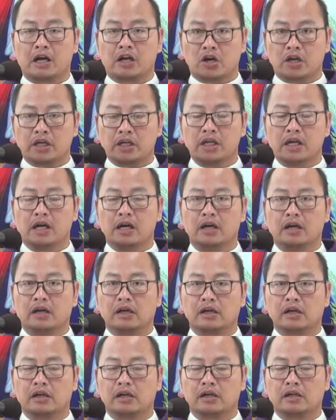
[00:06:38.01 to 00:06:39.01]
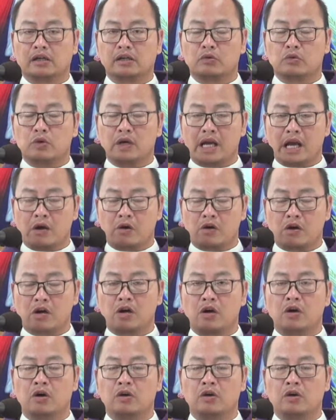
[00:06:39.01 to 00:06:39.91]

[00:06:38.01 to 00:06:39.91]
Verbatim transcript: con đường của đau khổ